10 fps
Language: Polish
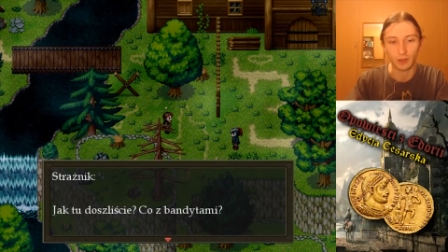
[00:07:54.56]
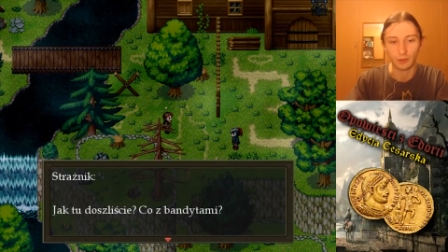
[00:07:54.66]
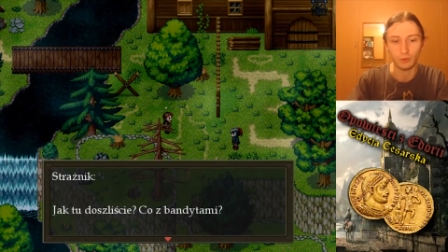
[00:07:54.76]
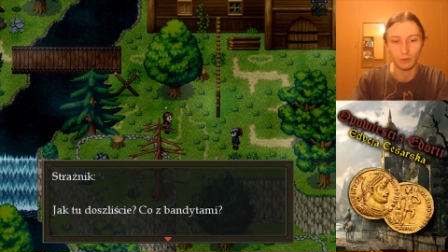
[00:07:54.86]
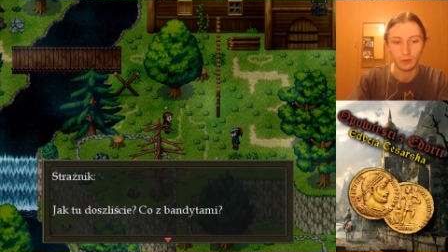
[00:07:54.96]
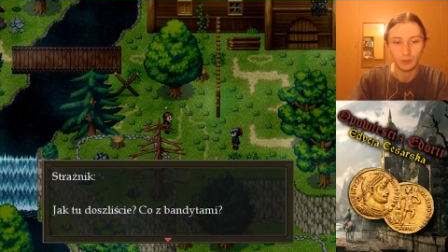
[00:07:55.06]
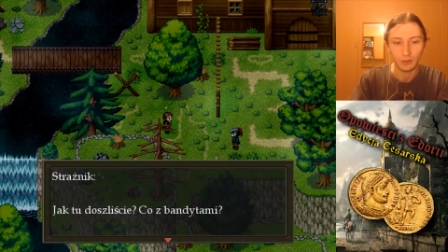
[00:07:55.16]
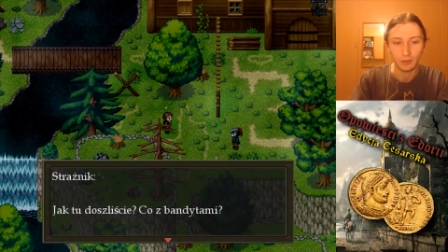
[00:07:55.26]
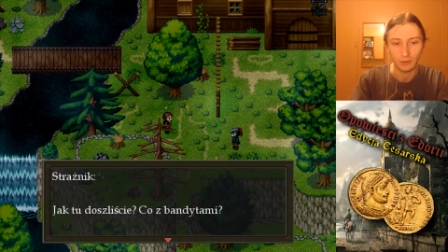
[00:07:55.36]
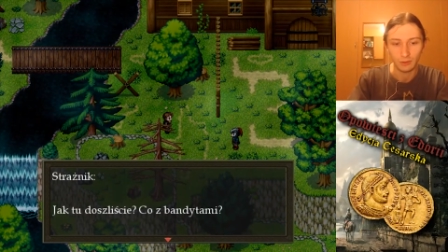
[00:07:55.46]
Jak tu
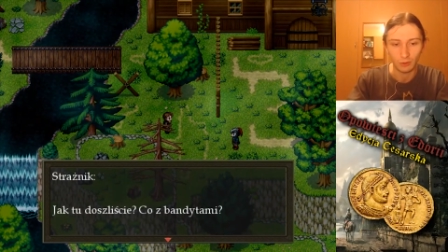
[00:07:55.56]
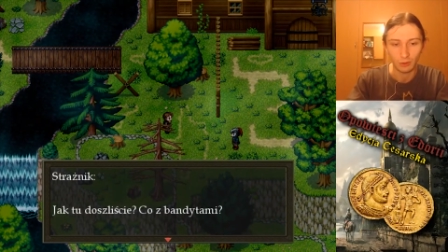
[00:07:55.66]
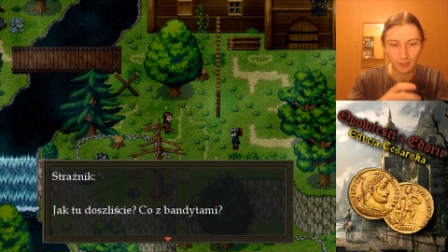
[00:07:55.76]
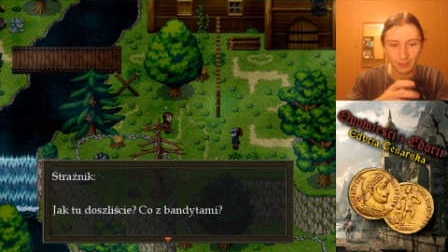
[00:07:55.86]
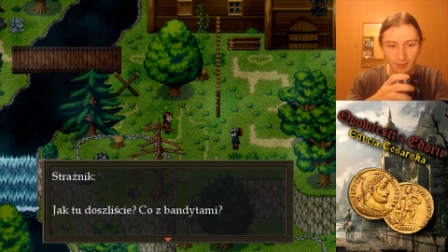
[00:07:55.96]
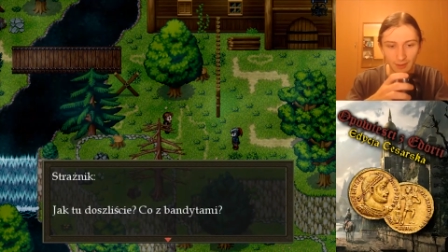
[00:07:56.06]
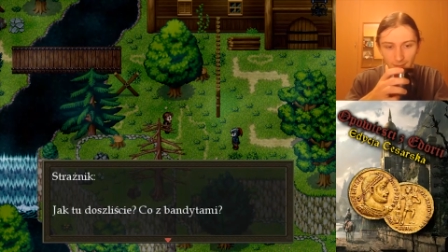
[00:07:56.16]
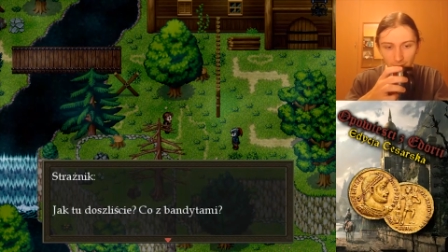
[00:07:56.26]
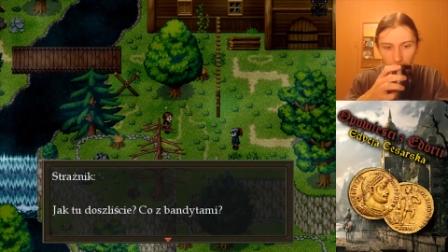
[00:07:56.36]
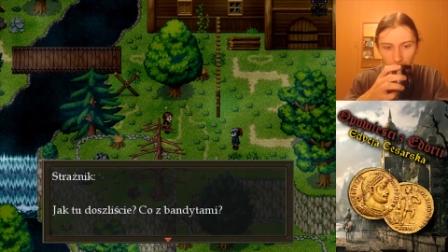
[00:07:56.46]
dos...
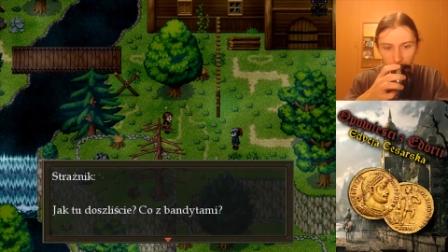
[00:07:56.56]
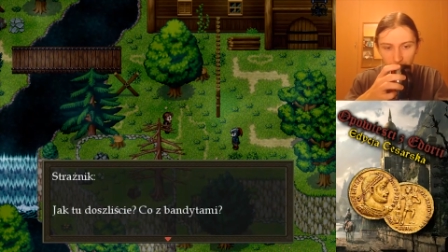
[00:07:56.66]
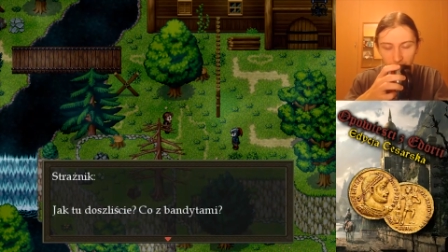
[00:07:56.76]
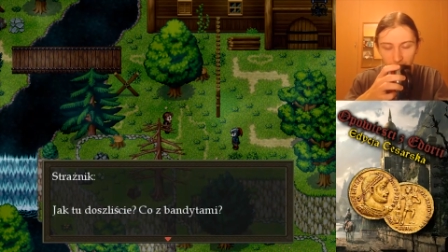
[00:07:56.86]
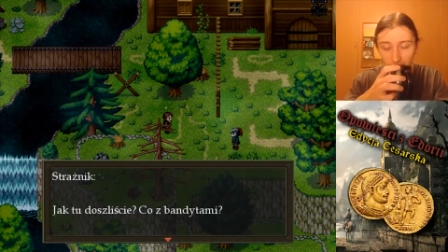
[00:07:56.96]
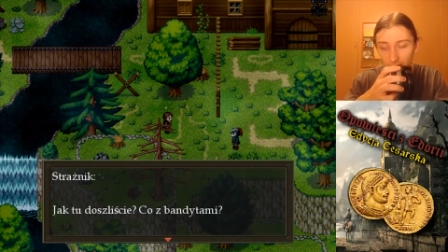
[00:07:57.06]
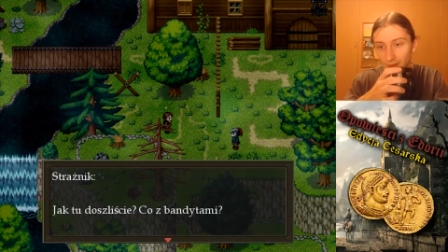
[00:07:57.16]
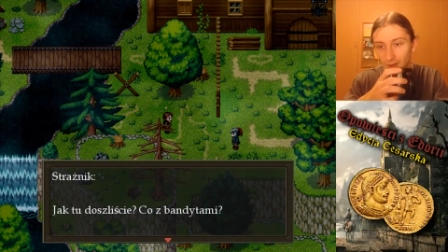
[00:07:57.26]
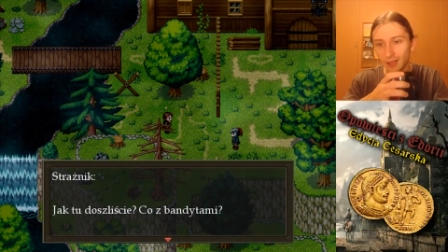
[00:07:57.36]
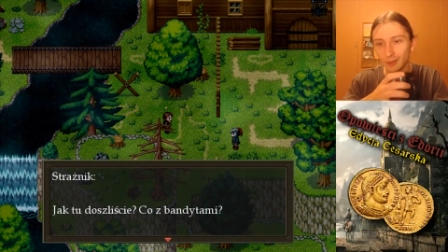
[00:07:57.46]
doszliście?
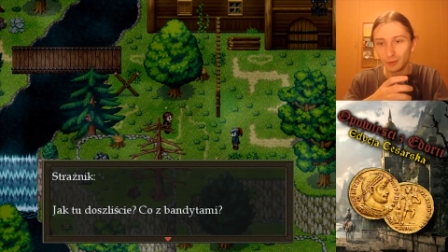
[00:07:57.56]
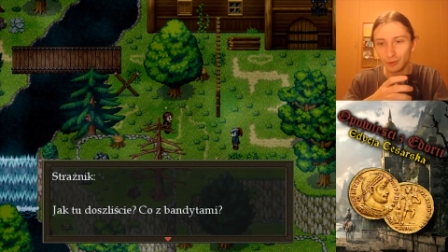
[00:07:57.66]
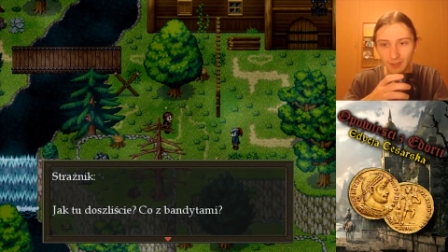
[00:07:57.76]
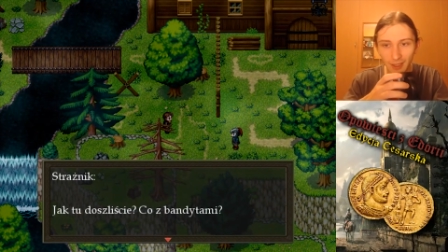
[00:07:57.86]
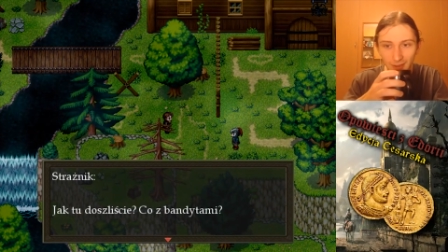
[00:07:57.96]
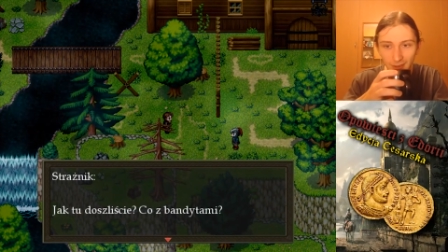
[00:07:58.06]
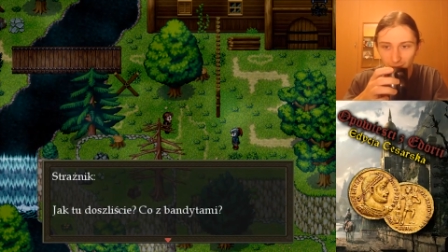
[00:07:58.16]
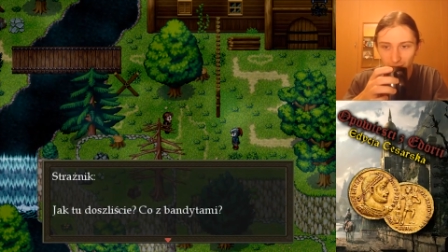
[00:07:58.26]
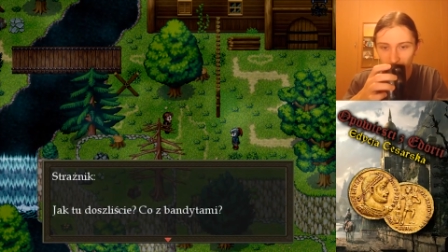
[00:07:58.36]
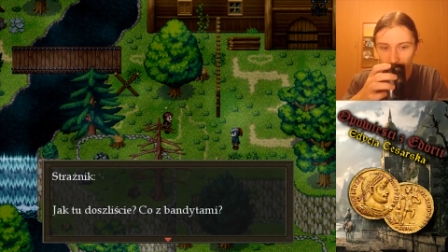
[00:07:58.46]
Dobra, jak tu
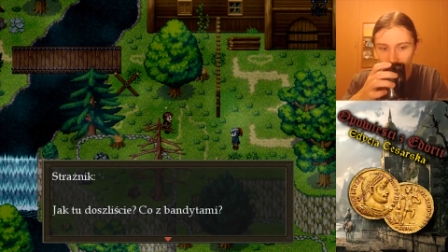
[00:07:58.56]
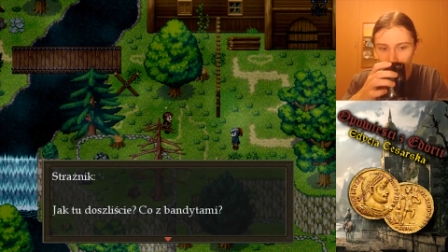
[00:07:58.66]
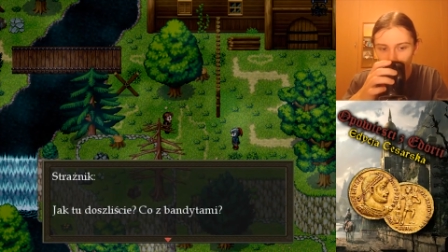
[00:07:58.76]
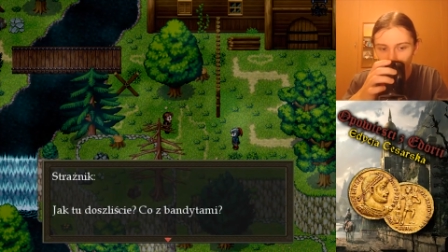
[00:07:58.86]
dostaliście? Myślałem, że...